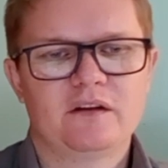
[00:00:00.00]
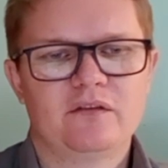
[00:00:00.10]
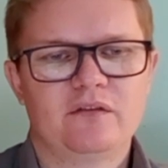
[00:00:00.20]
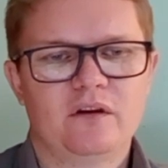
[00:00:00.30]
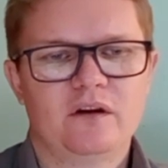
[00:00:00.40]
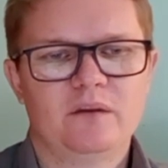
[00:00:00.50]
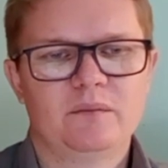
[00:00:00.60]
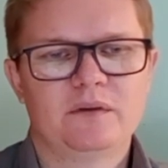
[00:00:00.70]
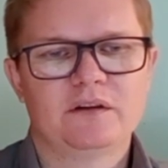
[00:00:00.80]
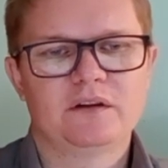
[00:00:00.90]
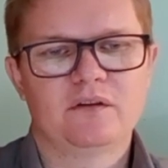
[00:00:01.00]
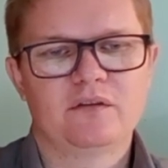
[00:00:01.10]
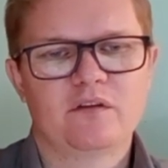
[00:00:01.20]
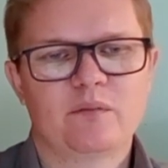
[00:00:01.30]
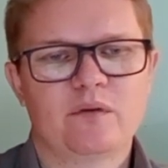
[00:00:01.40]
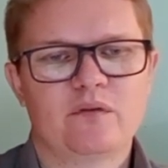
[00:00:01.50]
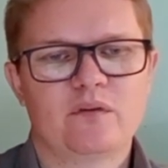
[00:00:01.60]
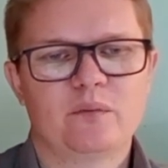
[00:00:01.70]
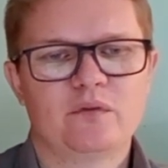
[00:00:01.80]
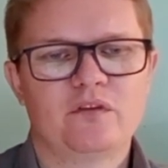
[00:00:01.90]
forma, talvez
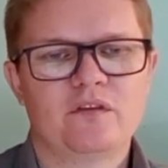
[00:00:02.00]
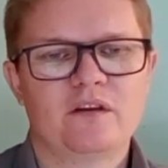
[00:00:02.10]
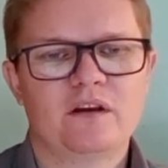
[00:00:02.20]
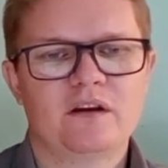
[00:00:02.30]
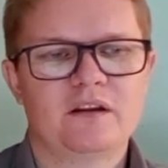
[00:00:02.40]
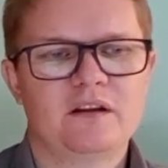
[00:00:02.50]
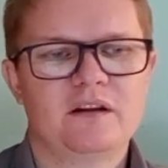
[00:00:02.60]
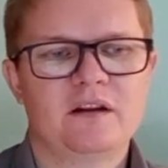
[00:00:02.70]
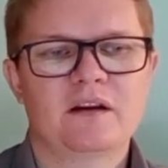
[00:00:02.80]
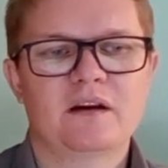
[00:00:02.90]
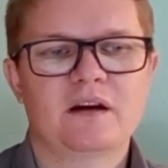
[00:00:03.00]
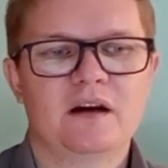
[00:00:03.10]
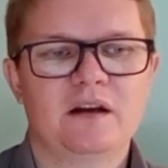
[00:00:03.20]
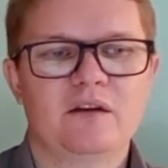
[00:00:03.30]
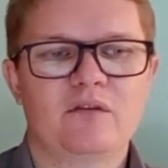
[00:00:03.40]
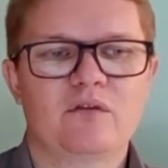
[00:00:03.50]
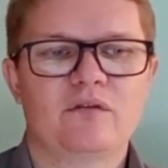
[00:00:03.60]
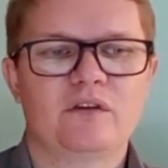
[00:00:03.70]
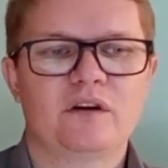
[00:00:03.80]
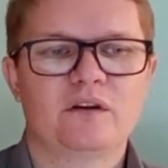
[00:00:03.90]
possamos dizer que em cada
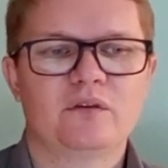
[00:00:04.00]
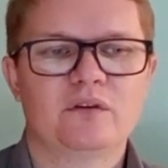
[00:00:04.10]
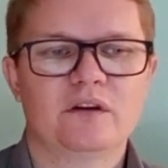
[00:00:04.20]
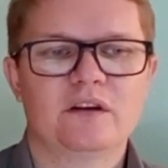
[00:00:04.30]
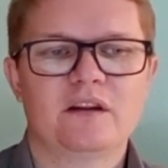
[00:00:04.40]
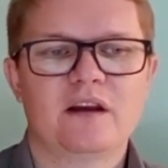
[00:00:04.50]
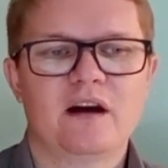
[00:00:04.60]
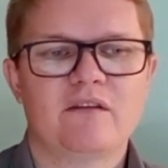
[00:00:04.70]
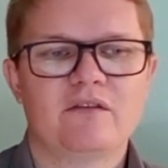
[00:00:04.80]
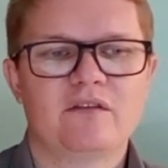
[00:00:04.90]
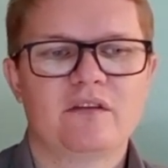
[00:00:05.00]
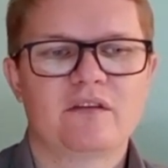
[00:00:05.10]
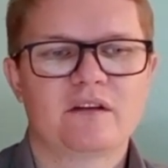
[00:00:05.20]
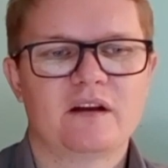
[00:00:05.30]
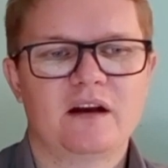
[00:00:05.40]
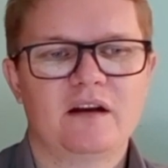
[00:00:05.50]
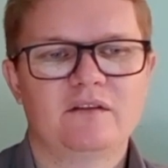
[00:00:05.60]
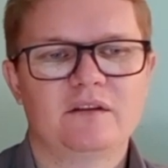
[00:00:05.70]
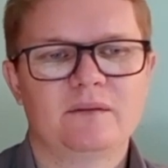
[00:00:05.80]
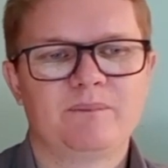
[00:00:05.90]
sofredor que
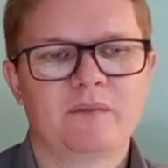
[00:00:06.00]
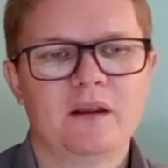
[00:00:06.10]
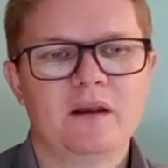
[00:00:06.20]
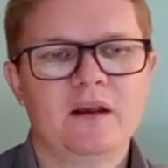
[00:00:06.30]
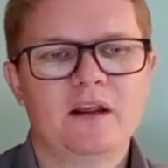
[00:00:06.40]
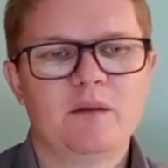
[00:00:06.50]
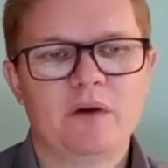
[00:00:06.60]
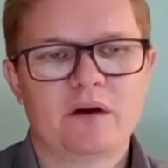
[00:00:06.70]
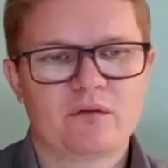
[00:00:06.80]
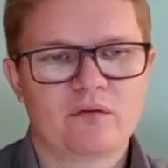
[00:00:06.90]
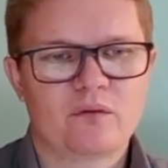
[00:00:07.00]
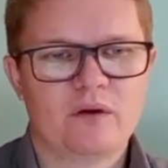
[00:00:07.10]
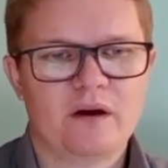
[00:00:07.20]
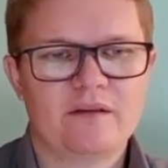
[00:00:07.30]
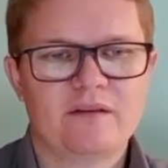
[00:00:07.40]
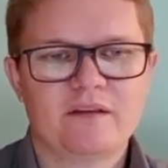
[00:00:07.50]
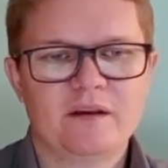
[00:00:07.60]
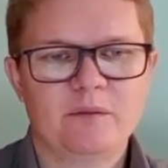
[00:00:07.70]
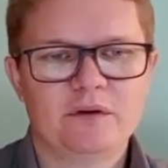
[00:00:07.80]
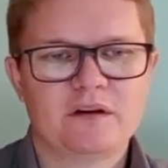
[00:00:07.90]
avistava, e para os quais
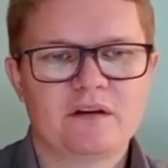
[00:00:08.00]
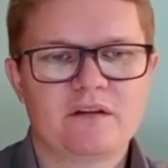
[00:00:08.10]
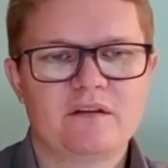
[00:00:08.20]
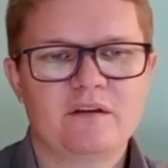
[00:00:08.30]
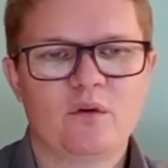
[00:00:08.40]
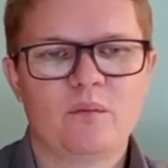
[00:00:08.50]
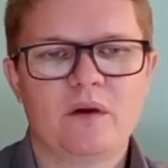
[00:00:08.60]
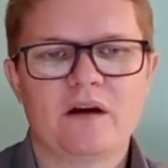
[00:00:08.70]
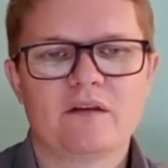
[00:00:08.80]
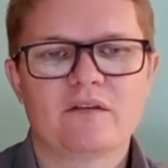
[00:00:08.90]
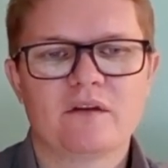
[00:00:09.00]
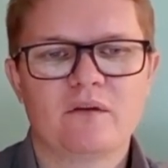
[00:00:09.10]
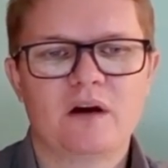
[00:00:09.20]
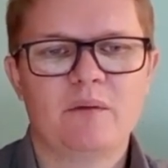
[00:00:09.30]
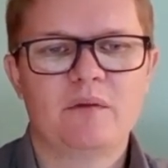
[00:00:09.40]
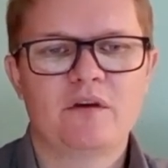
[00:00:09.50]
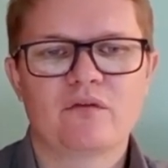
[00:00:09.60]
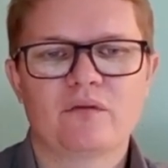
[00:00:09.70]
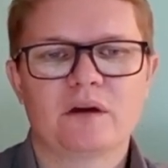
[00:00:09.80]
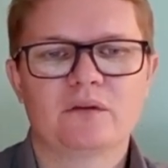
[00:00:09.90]
sempre trazia uma ação
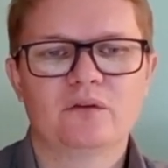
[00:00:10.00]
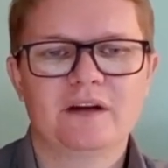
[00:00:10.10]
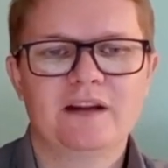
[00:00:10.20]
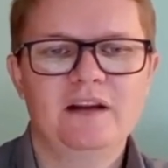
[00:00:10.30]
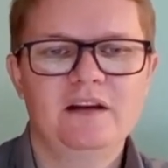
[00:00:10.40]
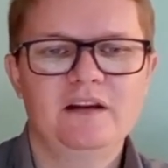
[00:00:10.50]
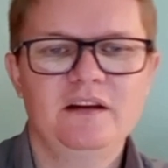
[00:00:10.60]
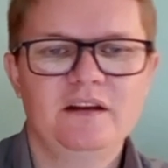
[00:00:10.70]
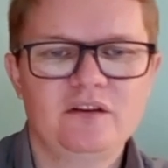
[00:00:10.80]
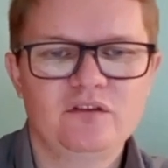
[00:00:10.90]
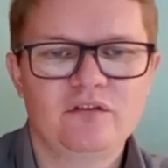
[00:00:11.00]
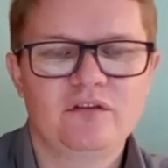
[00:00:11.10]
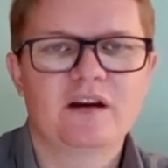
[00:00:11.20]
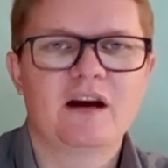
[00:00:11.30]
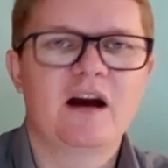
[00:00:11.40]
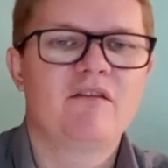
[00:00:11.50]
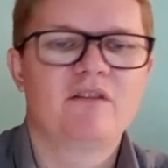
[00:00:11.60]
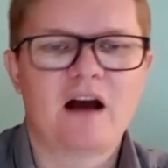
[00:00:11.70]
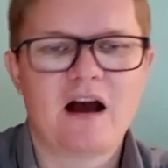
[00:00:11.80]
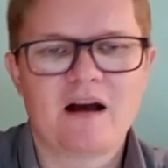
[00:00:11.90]
abençoadora, ele
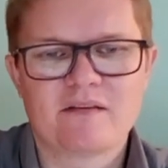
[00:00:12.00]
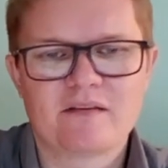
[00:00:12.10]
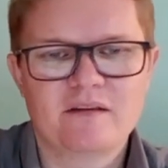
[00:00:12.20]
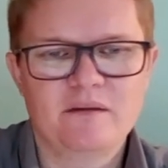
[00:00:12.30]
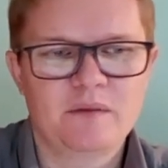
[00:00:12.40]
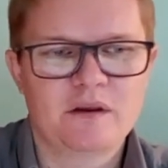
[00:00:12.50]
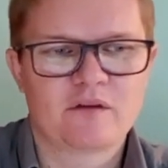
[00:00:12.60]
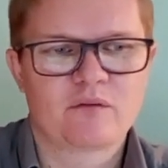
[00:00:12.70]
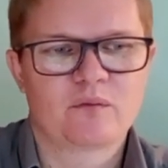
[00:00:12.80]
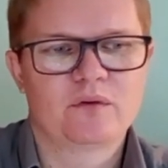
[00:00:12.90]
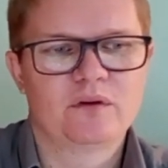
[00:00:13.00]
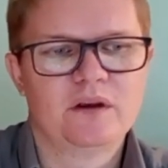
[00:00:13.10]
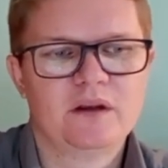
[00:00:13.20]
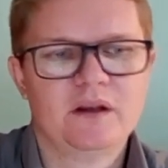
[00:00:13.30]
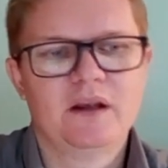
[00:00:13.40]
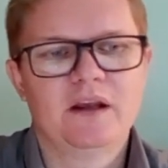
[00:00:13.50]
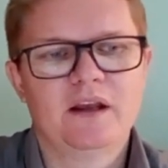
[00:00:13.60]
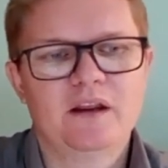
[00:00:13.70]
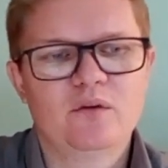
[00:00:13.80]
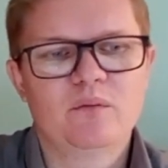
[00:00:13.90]
identificava a si mesmo
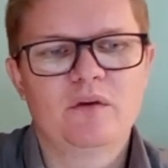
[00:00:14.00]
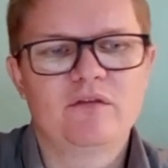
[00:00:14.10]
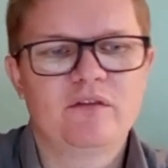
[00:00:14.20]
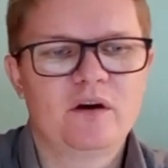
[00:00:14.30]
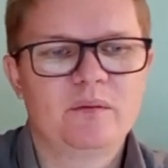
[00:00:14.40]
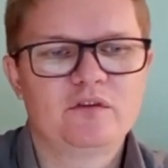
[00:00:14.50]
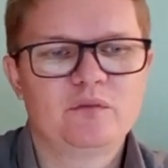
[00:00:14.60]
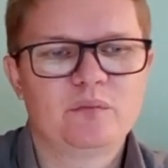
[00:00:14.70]
em uma forma de